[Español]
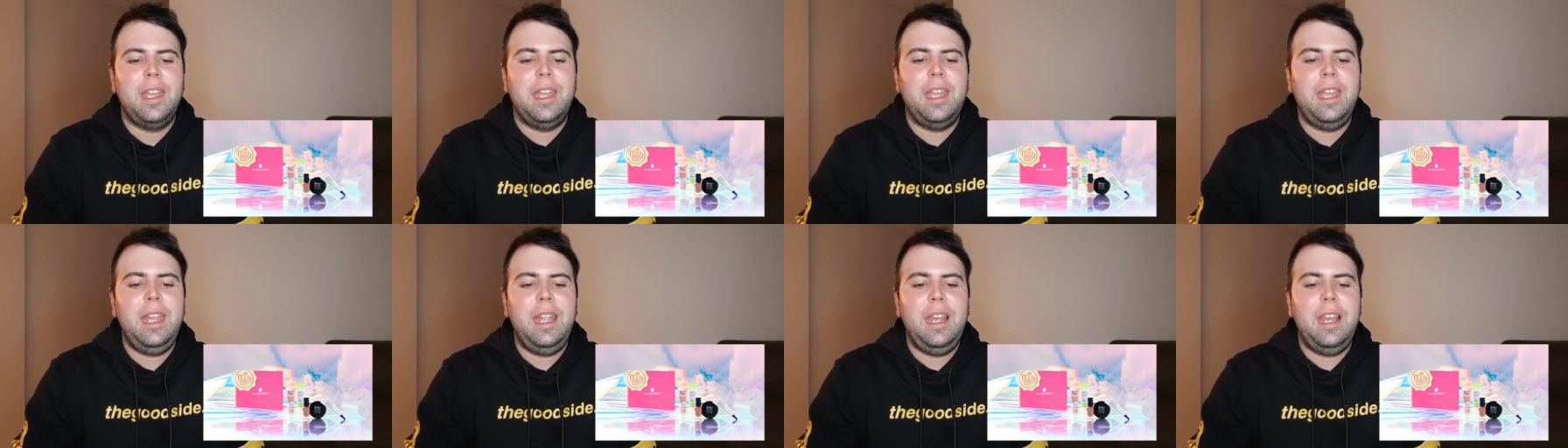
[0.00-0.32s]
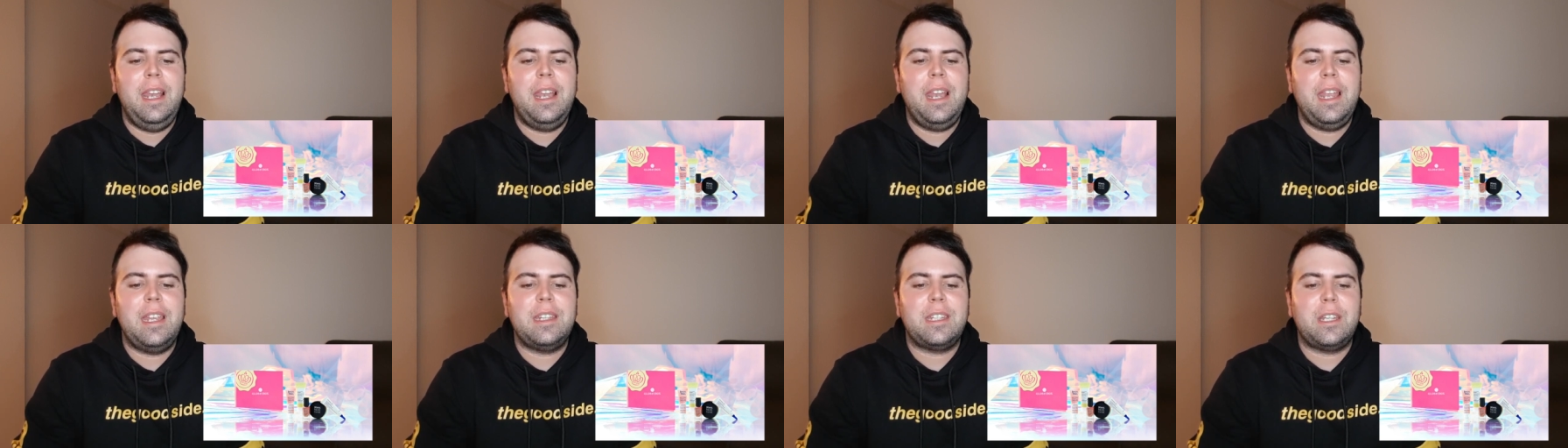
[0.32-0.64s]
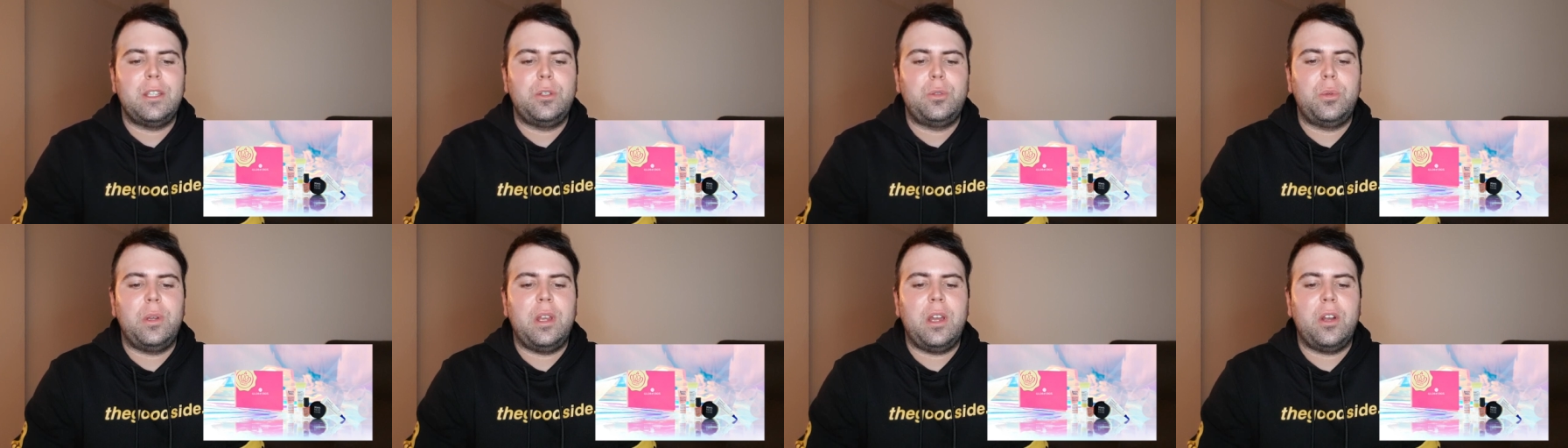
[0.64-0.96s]
y la
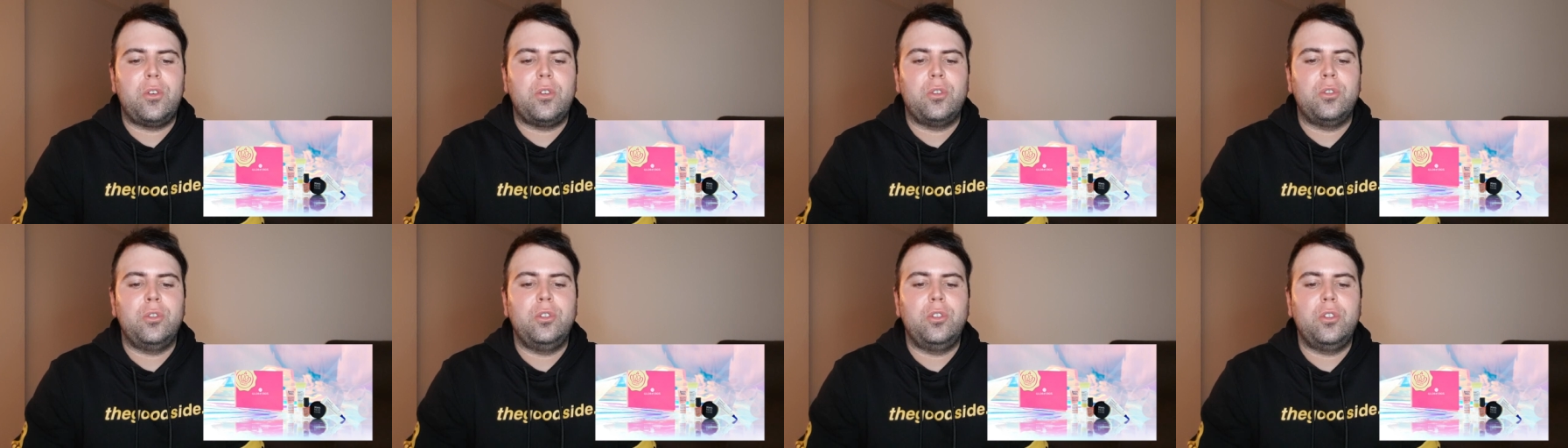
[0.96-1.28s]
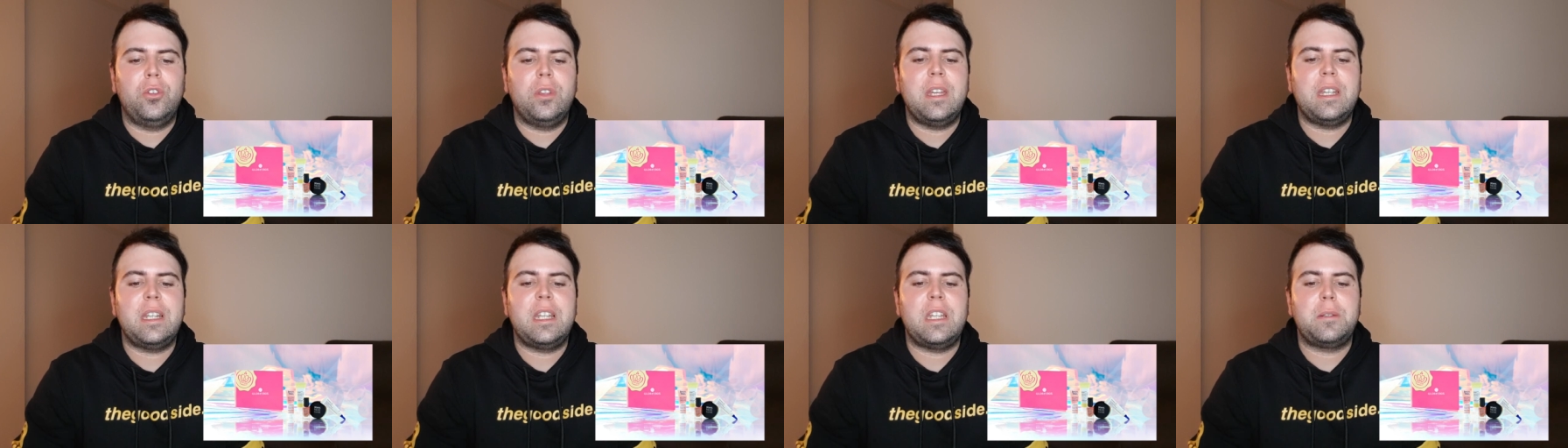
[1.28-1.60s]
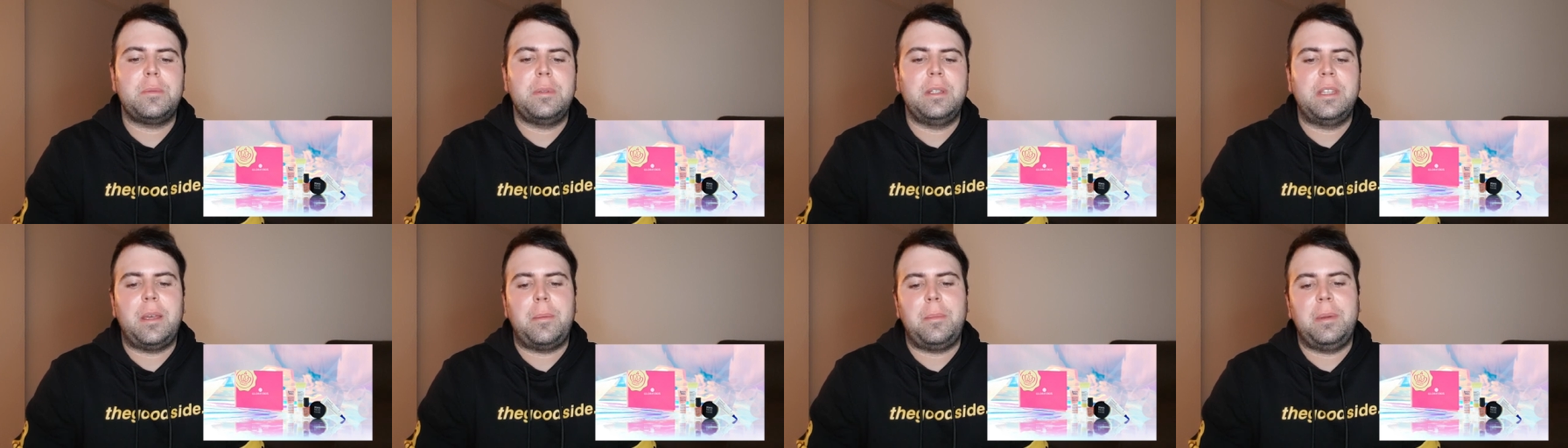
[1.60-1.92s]
satura con todas las
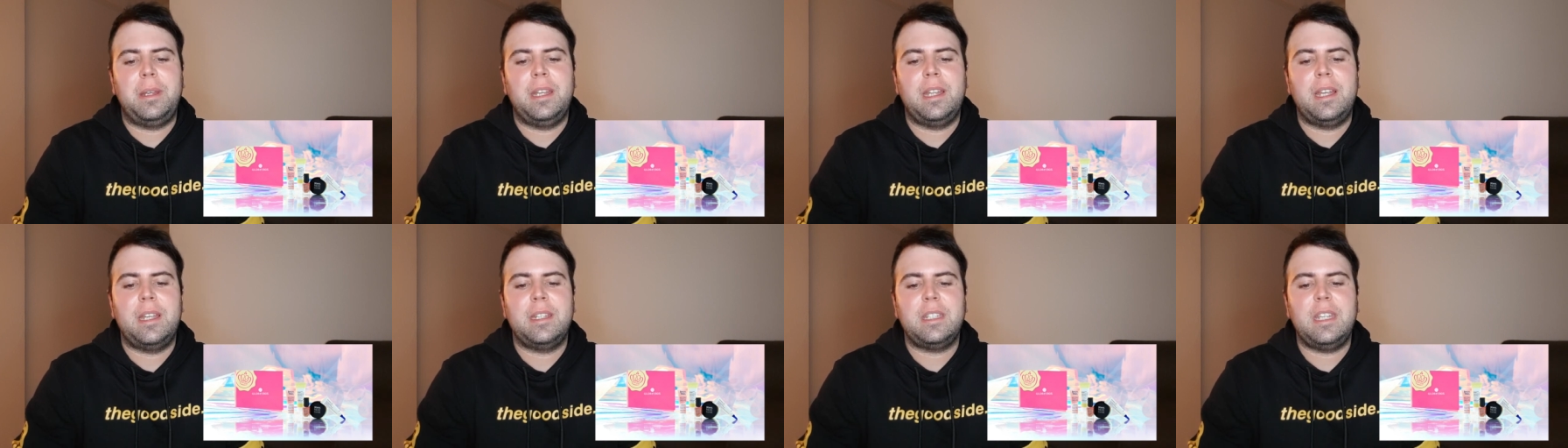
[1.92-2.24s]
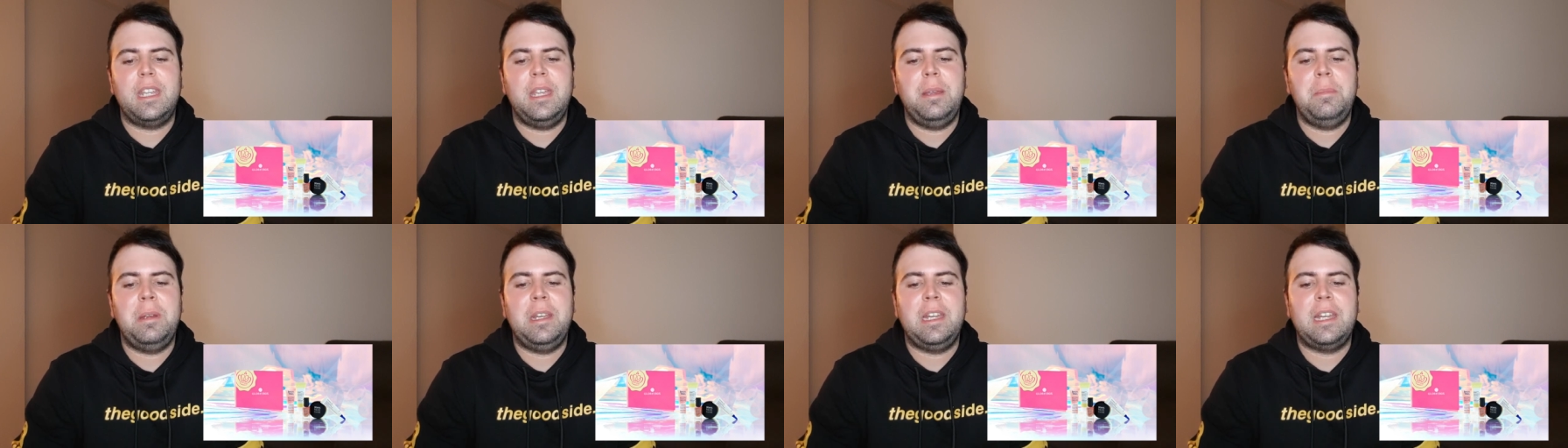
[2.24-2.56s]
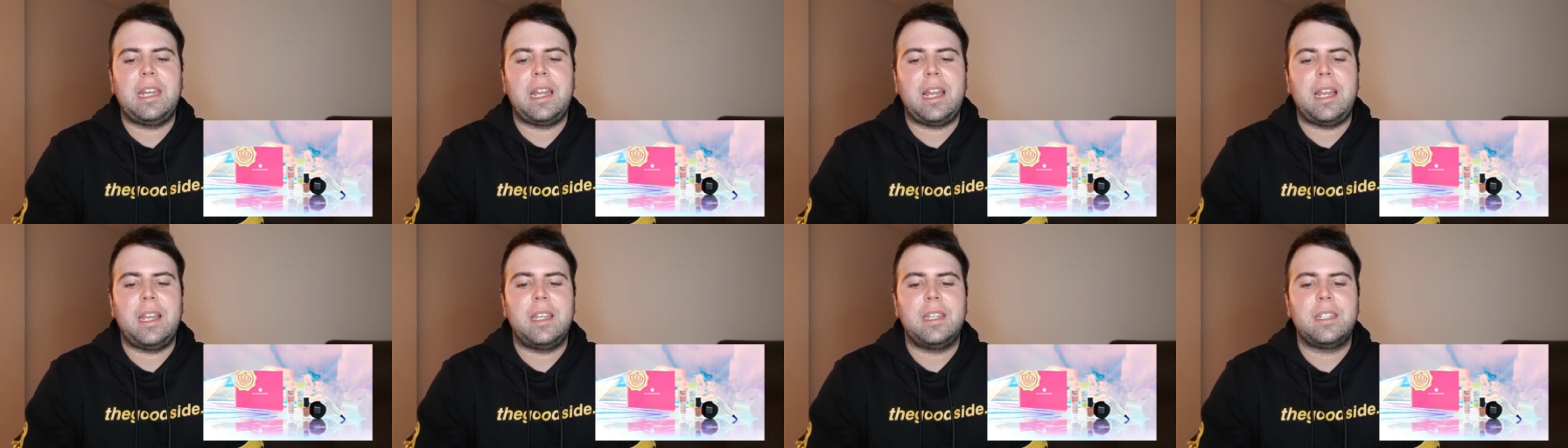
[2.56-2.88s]
vitaminas y
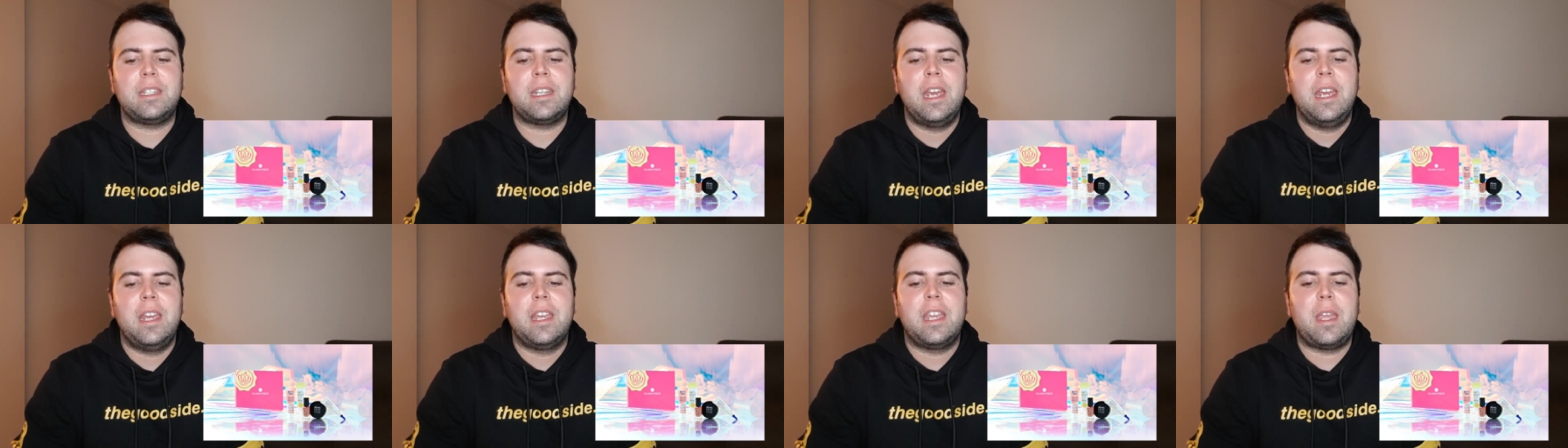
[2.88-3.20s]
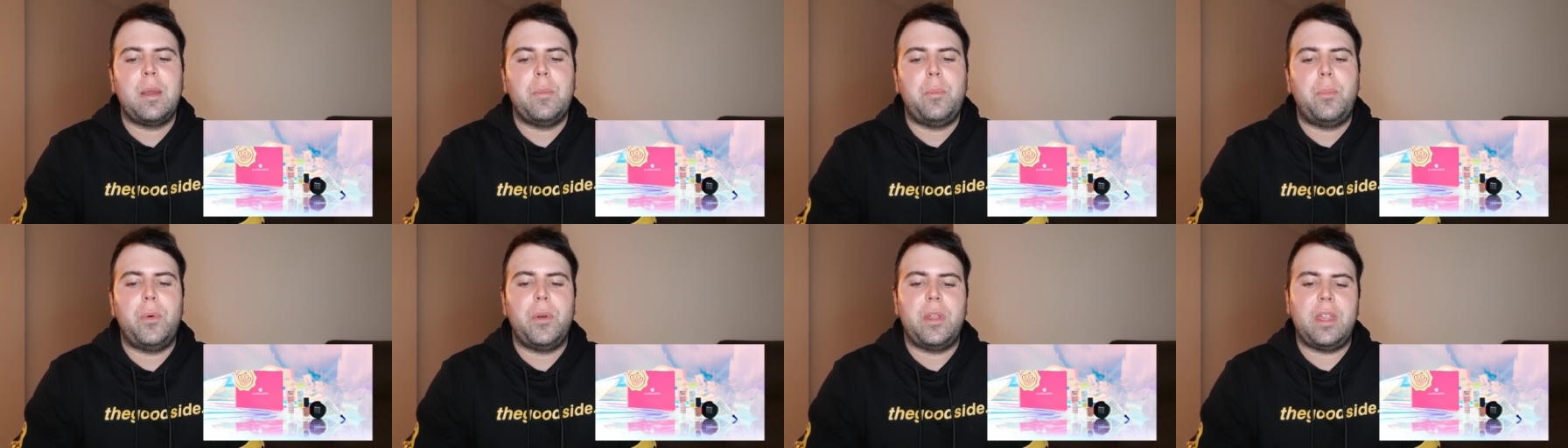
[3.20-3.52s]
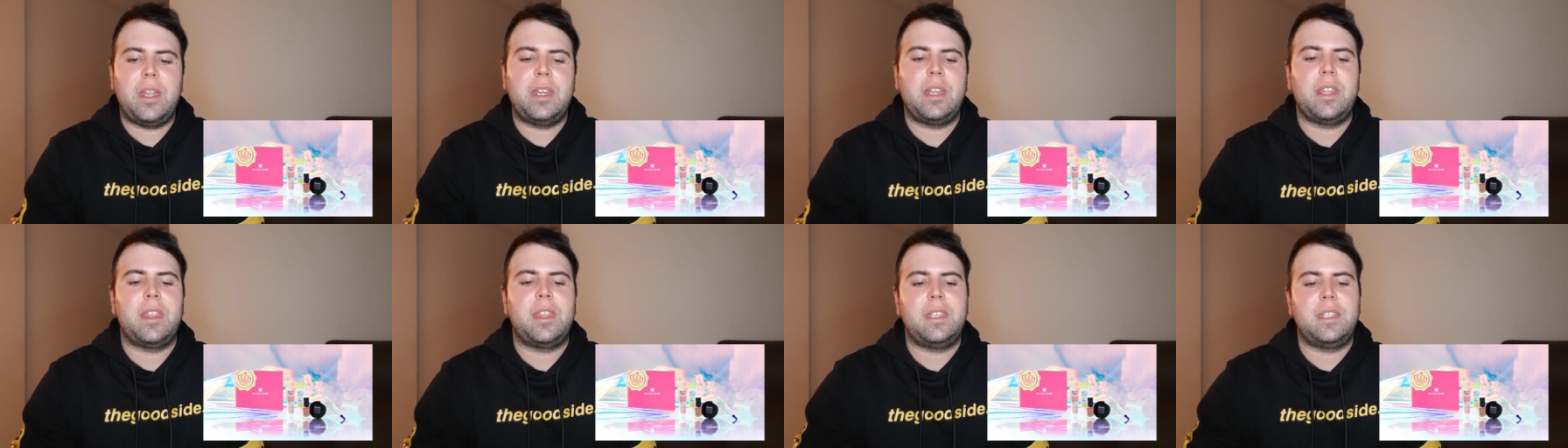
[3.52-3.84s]
minerales que
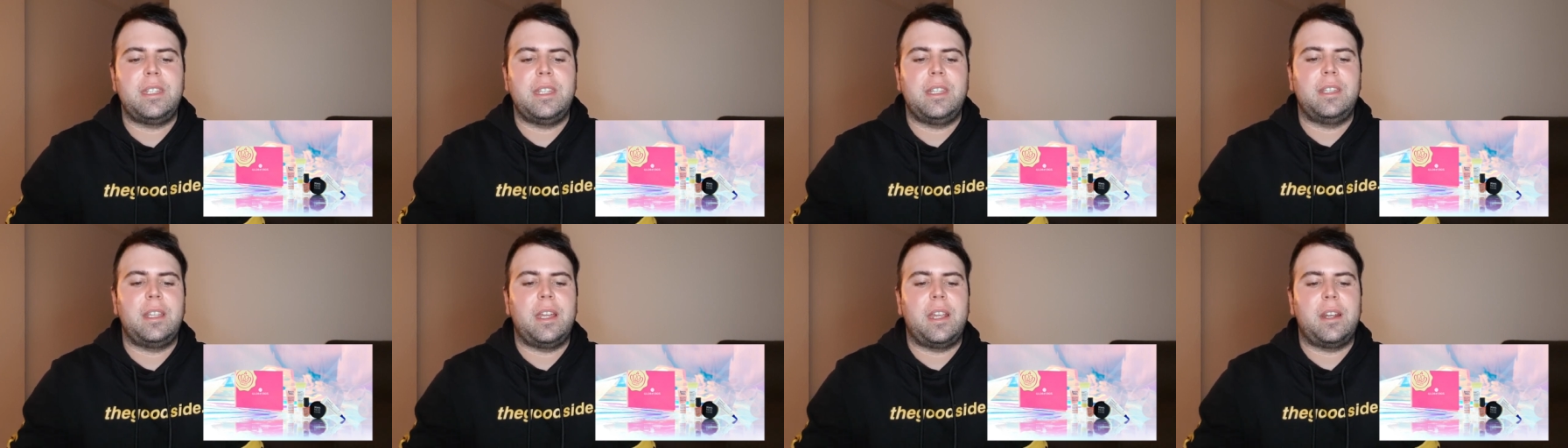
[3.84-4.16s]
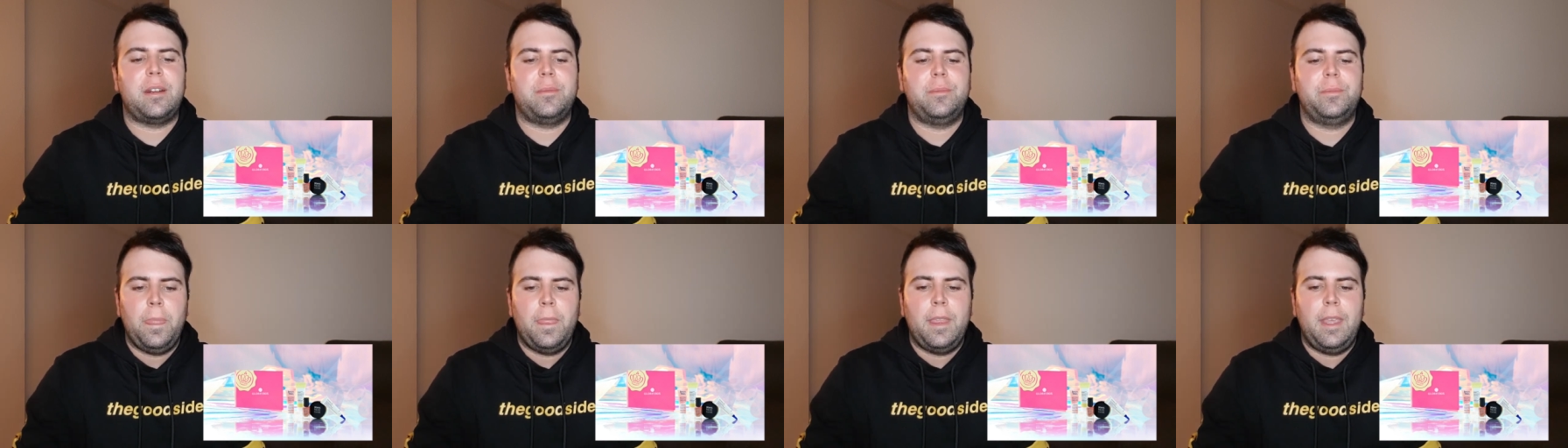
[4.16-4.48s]
pueda necesitar.